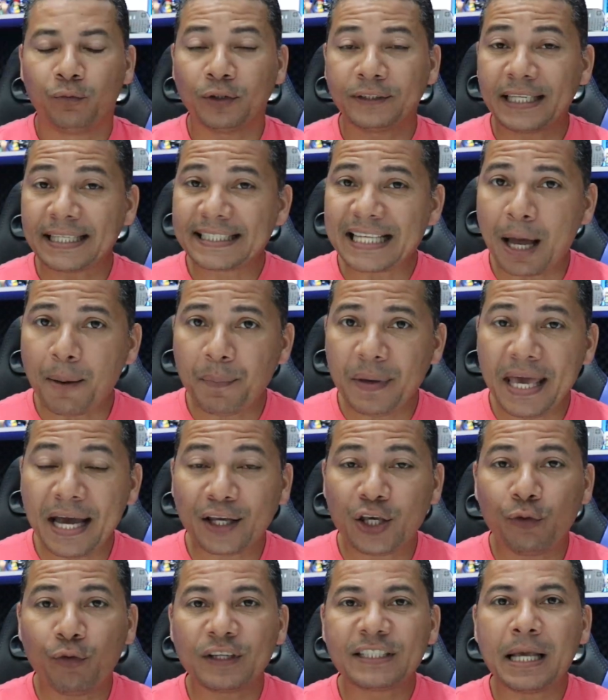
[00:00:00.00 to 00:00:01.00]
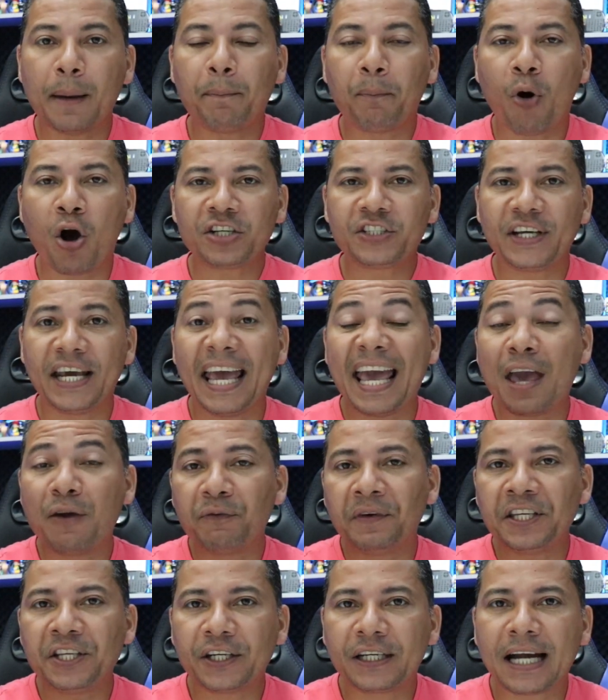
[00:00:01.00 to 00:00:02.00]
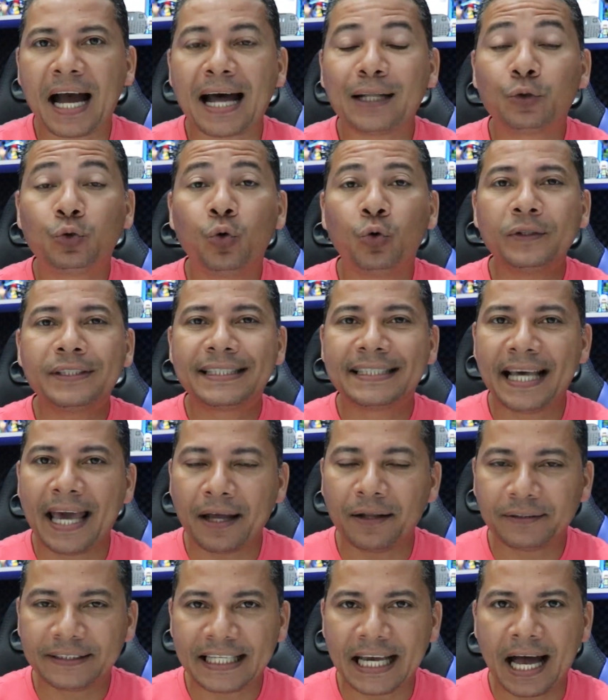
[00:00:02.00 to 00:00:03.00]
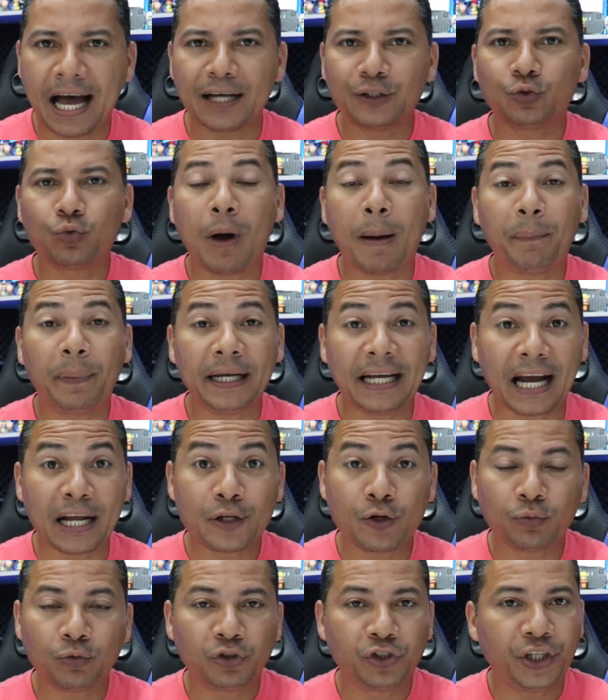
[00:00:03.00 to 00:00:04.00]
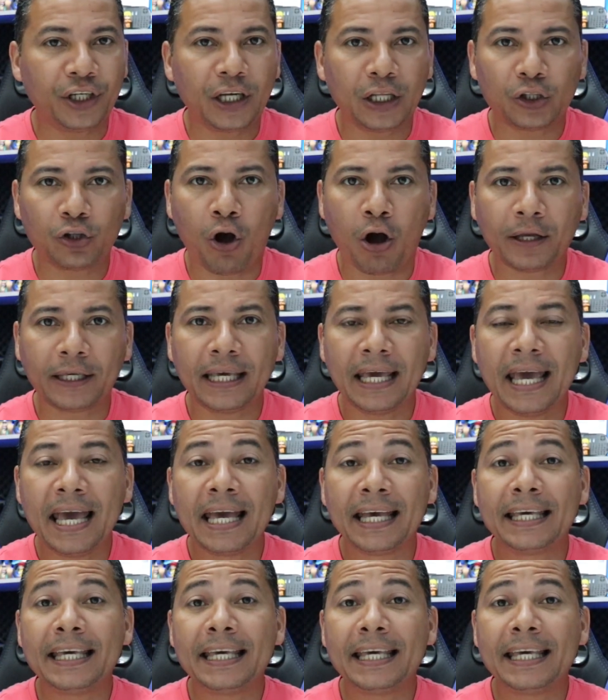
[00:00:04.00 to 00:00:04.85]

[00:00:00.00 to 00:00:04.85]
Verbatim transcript: Você sabia que você pode reivindicar 200 reais no aplicativo do TikTok